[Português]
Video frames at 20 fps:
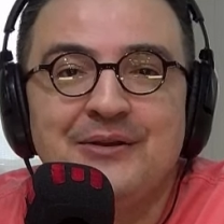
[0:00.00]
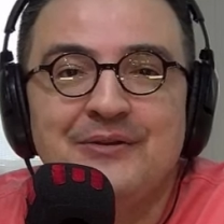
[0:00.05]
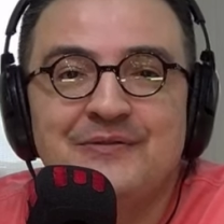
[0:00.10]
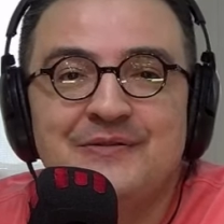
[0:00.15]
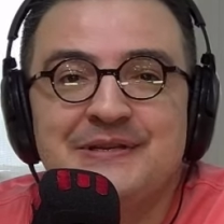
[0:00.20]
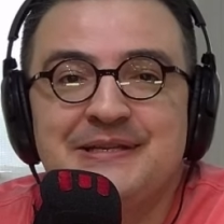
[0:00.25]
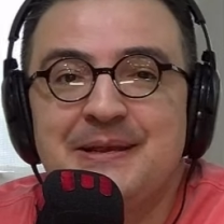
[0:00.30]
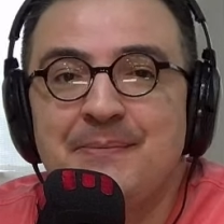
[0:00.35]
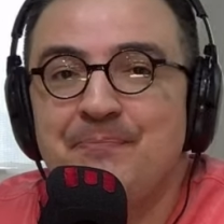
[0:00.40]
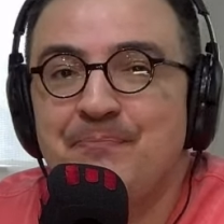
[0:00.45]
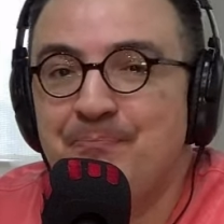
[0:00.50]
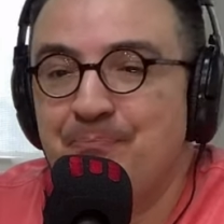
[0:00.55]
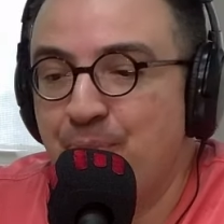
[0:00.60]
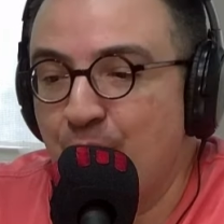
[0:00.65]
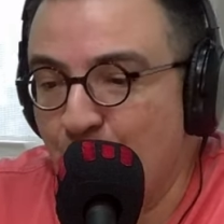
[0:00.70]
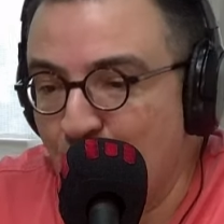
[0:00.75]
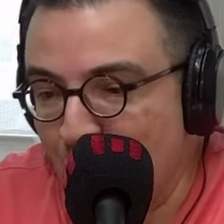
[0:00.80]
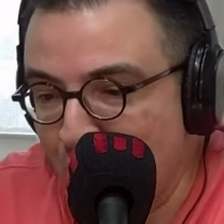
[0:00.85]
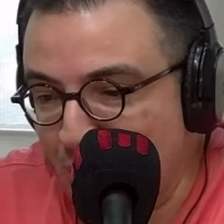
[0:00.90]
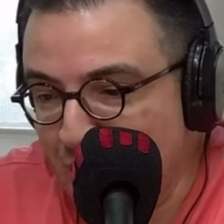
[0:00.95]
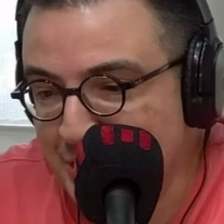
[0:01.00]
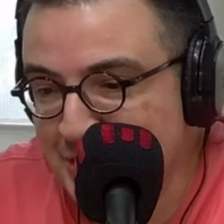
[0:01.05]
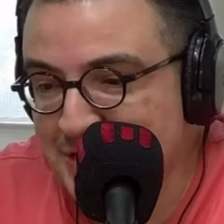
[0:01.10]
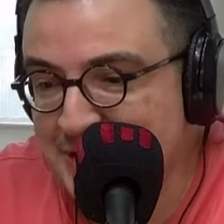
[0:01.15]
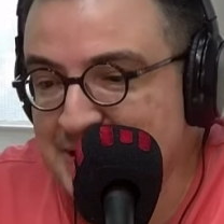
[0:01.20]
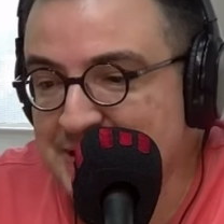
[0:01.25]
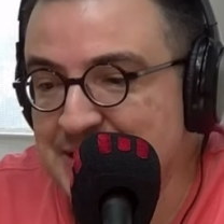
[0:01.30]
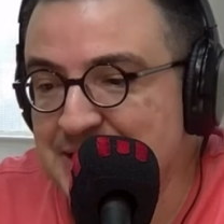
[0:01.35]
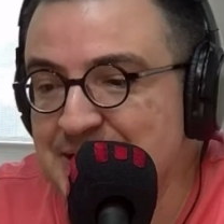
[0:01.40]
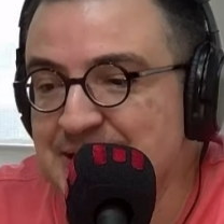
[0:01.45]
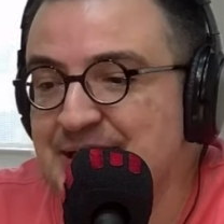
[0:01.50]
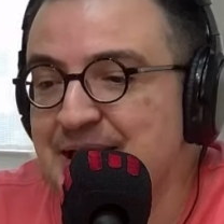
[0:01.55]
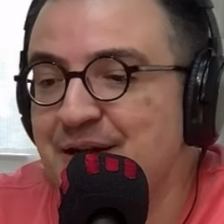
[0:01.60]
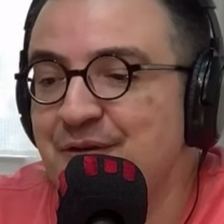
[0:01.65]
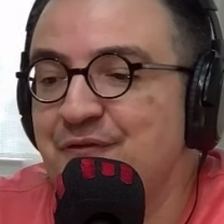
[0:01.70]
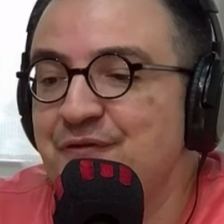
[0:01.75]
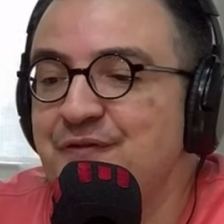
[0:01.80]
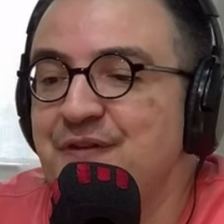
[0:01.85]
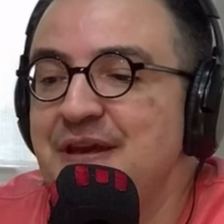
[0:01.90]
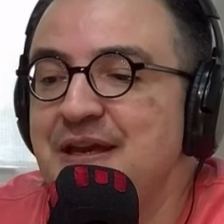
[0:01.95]
Você pode se
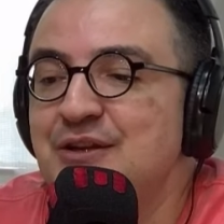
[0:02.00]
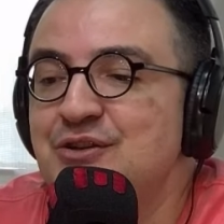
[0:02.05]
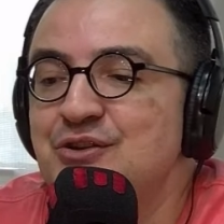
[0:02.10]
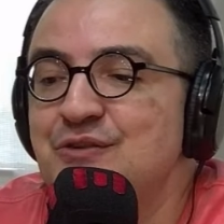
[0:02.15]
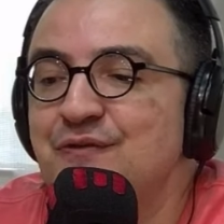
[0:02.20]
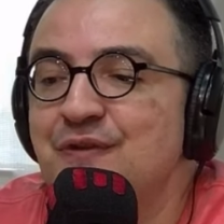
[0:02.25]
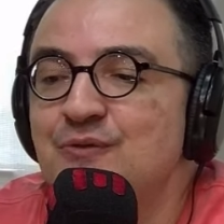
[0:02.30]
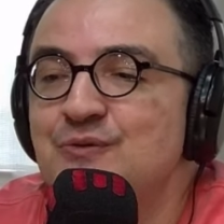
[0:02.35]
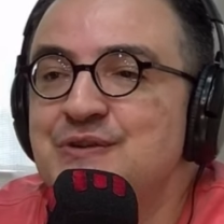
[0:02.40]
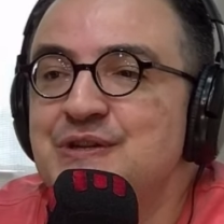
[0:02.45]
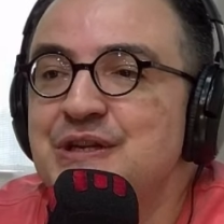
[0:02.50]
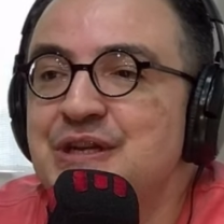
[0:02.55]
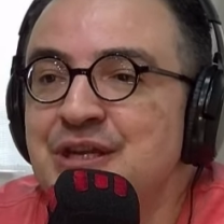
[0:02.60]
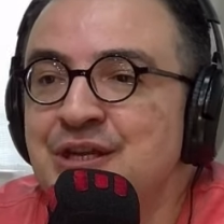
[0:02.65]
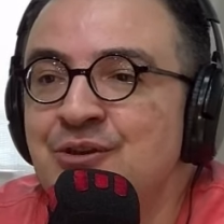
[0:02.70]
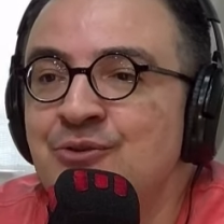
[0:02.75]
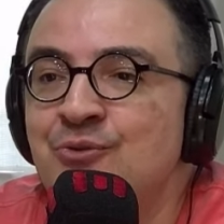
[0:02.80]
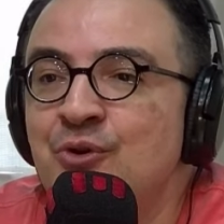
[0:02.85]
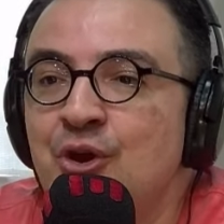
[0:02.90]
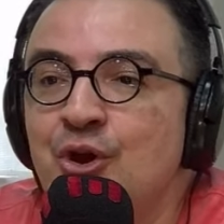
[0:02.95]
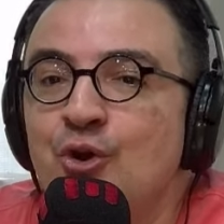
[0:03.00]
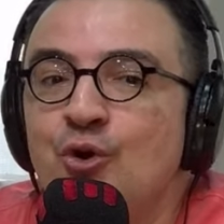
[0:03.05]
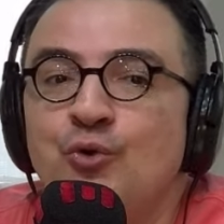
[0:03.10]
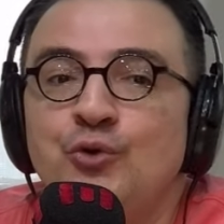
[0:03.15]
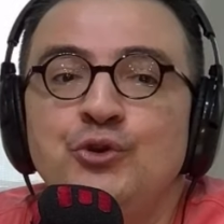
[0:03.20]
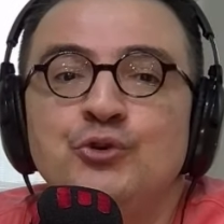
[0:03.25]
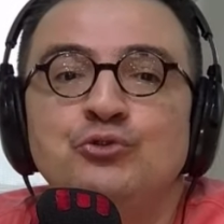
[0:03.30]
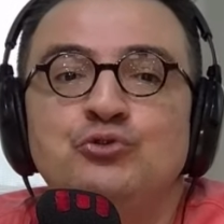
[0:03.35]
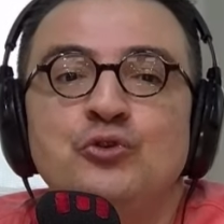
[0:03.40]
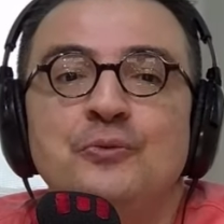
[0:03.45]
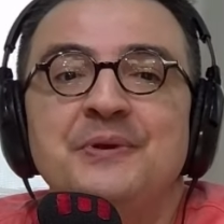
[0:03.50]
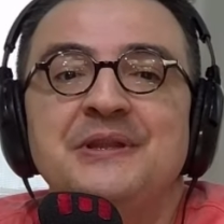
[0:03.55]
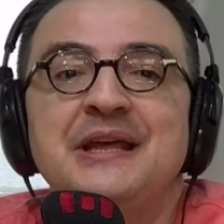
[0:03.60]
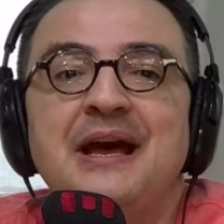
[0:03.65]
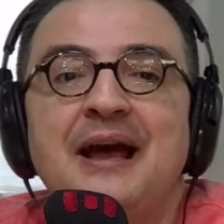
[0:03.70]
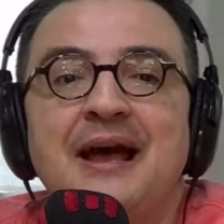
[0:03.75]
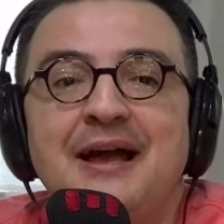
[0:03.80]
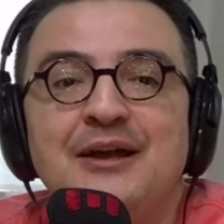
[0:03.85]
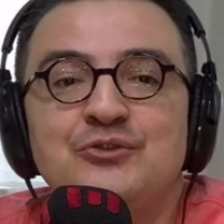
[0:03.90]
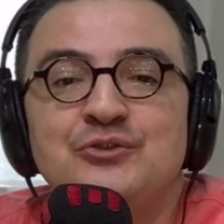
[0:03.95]
inscrever, ativar o sininho. O YouTube
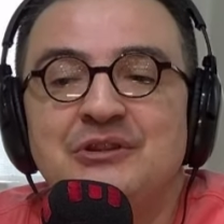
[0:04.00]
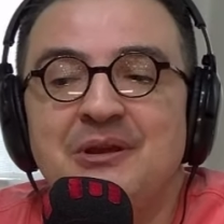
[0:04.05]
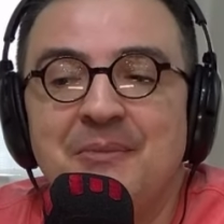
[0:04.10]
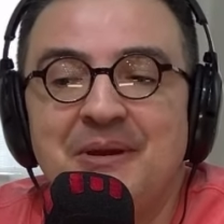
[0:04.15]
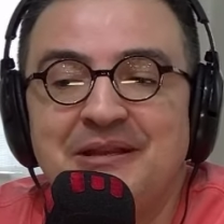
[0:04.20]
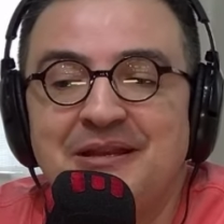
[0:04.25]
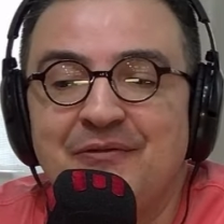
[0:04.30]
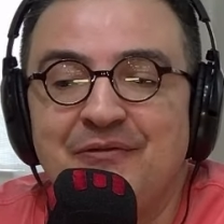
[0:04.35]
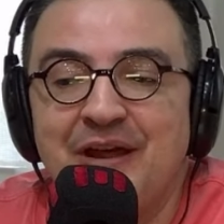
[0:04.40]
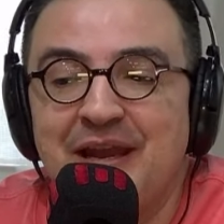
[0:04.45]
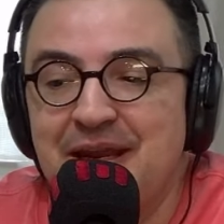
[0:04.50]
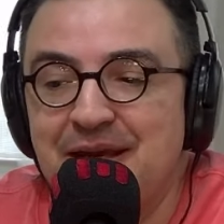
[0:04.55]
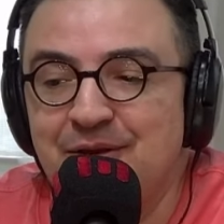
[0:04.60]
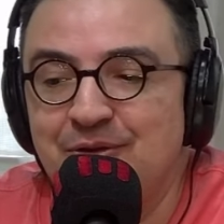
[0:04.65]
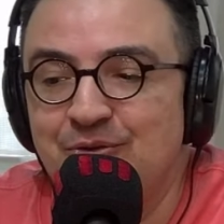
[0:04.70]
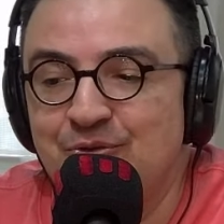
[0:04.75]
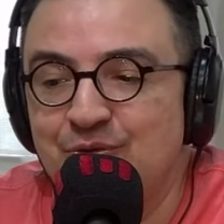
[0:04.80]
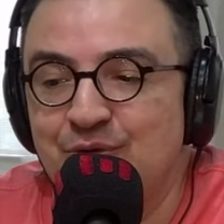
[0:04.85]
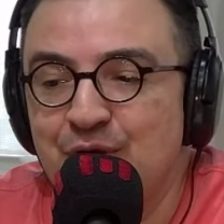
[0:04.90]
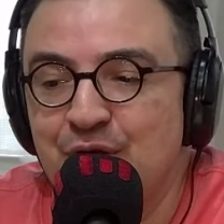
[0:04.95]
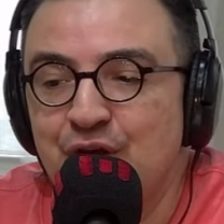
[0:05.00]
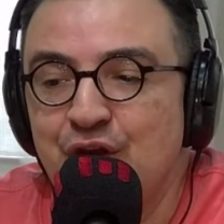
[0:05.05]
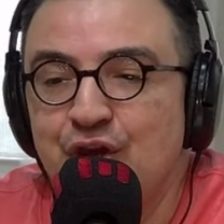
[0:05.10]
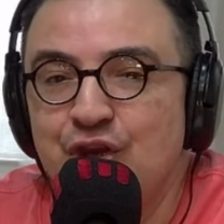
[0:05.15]
da rádio também está valendo.